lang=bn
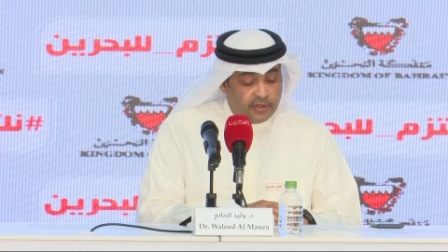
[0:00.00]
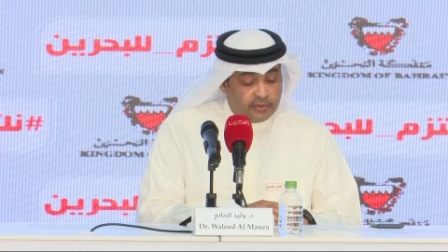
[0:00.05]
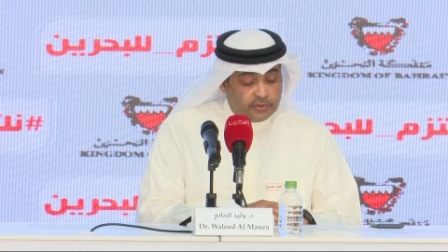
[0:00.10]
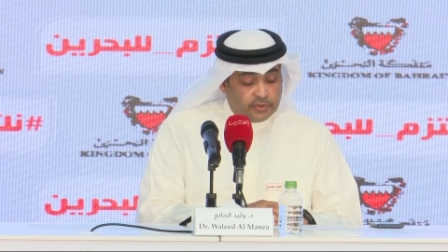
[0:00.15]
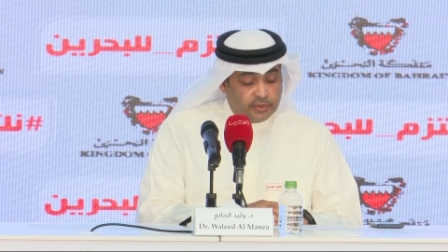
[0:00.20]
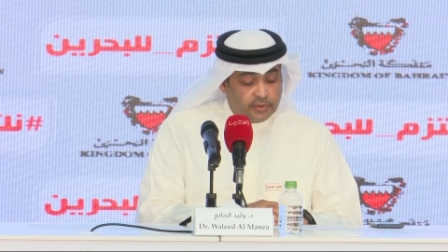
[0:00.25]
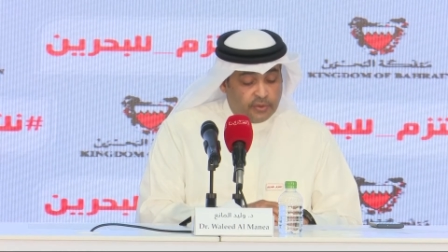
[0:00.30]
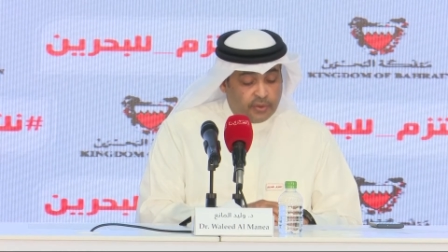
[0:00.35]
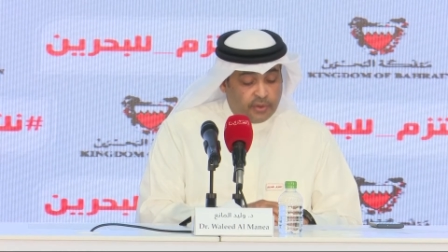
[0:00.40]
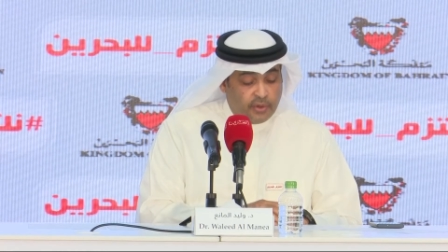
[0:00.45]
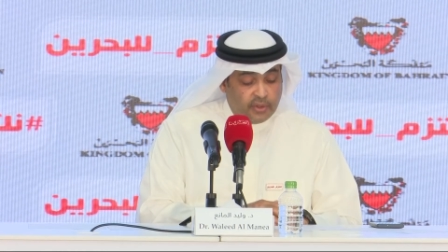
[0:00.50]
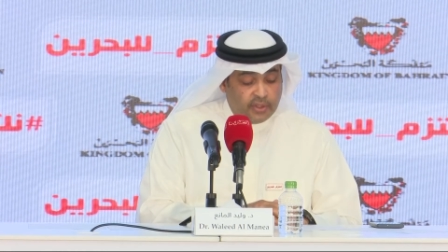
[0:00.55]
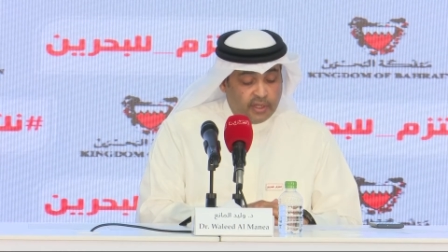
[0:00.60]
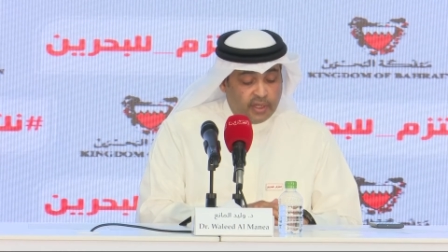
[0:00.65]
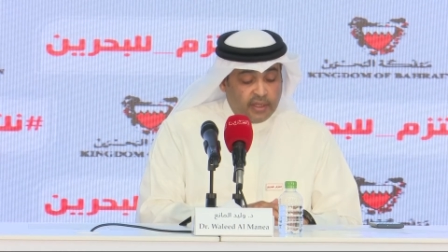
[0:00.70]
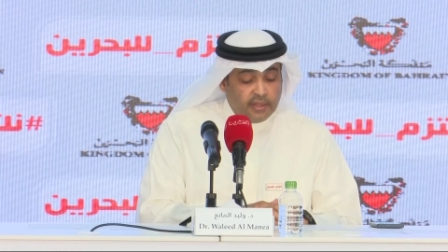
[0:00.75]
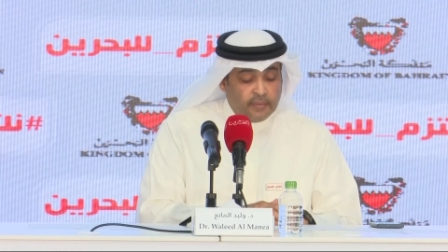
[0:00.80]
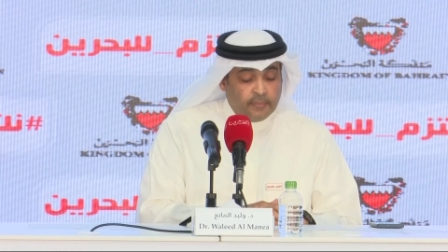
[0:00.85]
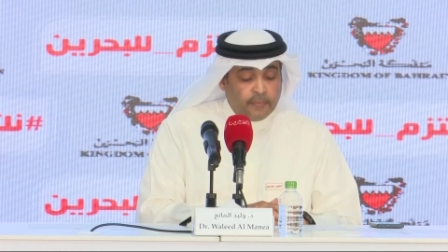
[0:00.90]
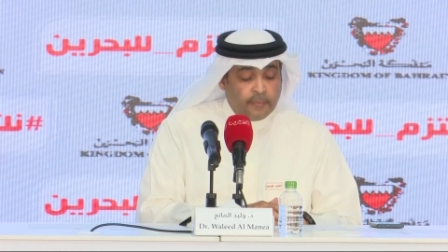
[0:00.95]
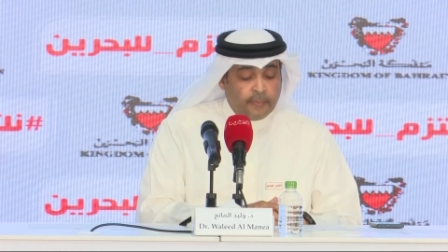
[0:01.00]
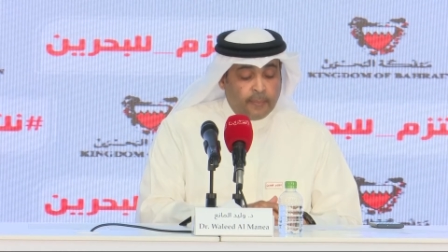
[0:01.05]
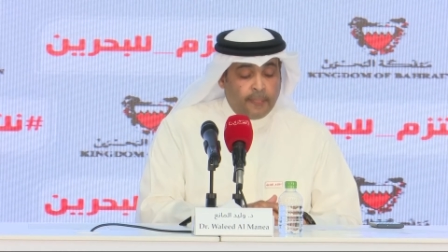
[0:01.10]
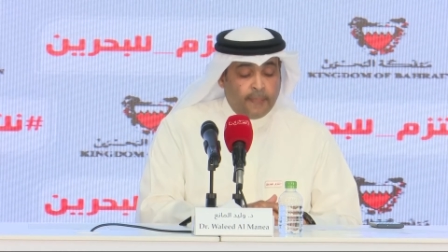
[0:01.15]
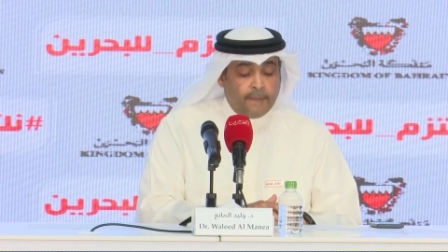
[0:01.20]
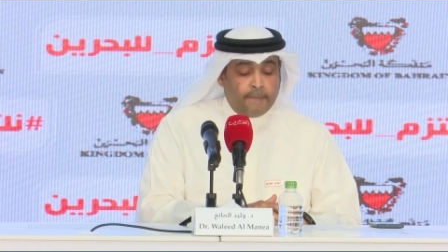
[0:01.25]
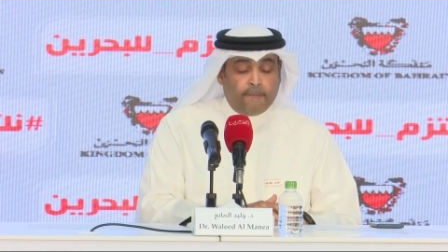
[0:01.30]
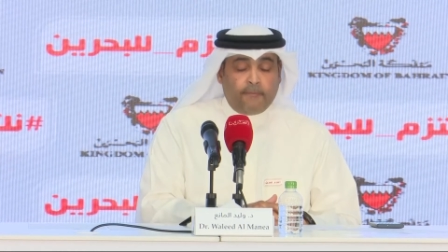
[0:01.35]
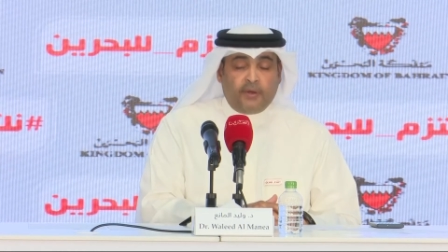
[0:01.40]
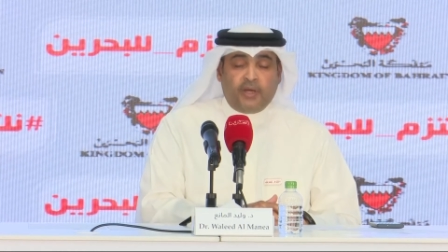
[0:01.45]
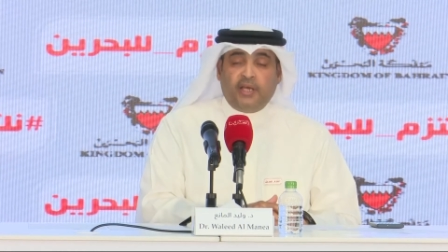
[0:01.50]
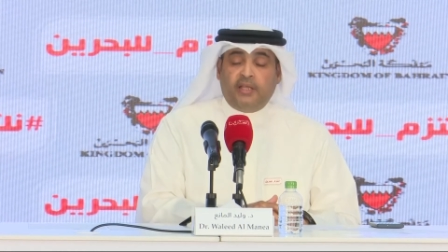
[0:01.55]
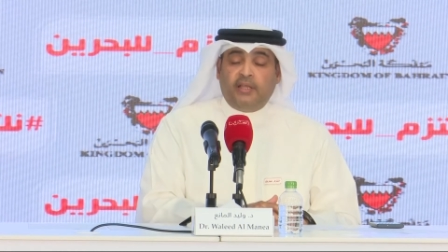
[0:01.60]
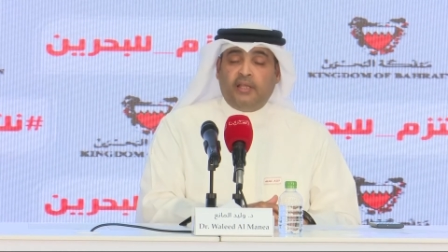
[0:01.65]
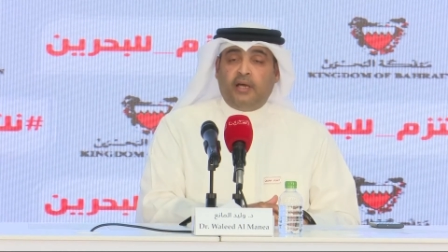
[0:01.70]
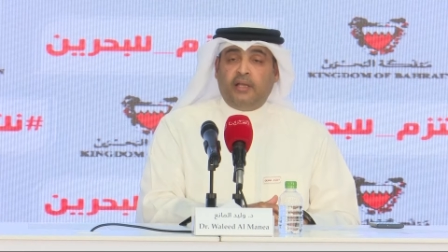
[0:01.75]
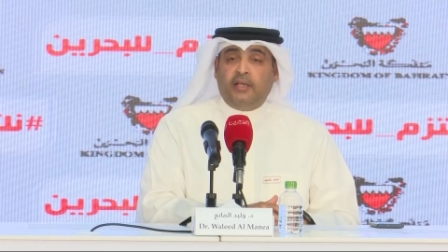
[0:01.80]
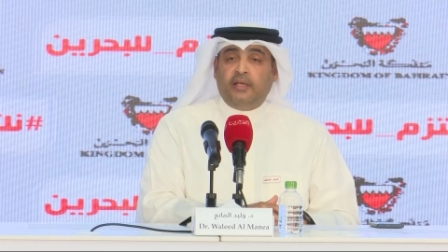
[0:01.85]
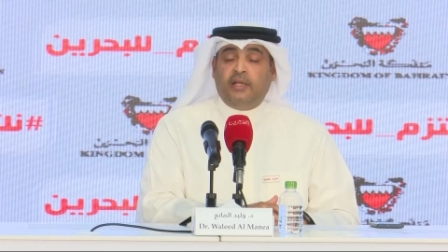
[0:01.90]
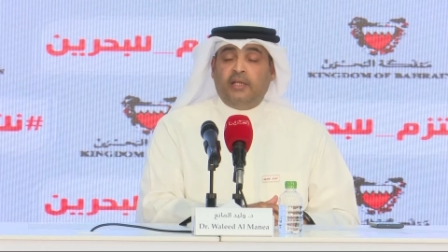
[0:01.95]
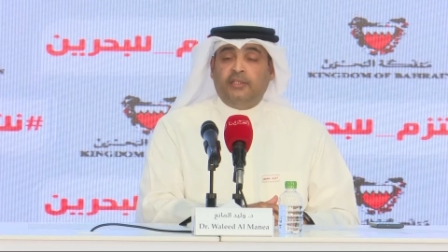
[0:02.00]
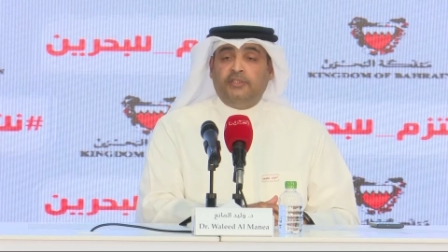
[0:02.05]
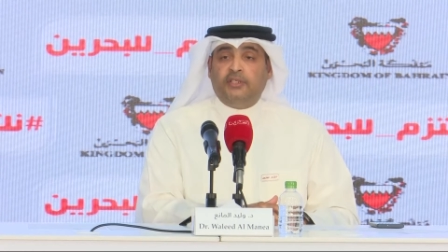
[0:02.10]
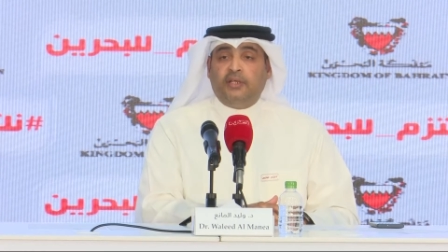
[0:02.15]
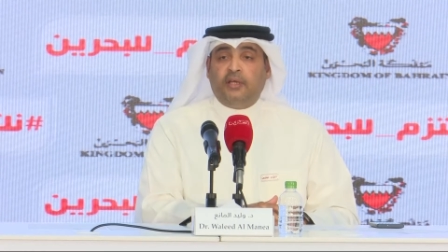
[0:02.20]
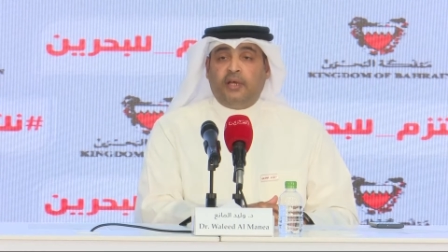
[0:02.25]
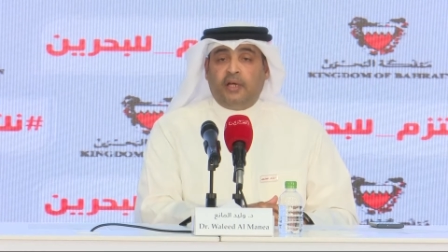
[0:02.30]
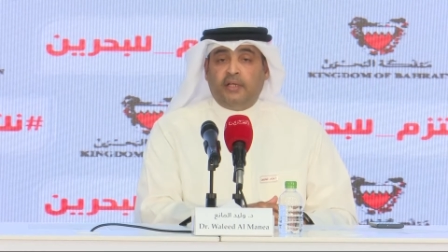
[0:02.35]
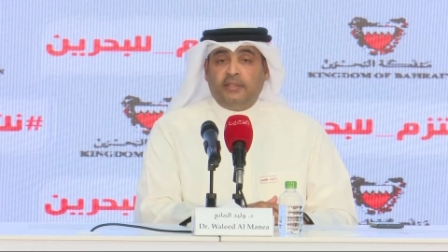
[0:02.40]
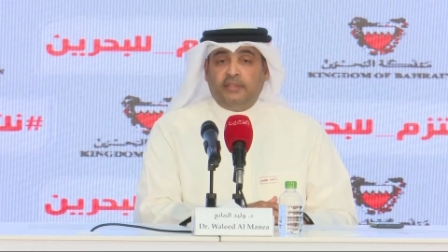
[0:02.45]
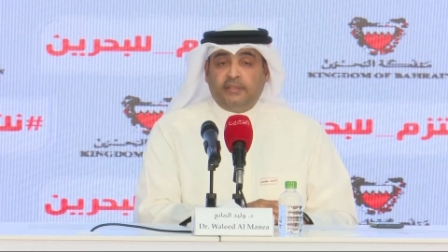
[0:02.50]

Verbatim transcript: সদস্যরা অক্লান্ত পরিশ্রম করেছেন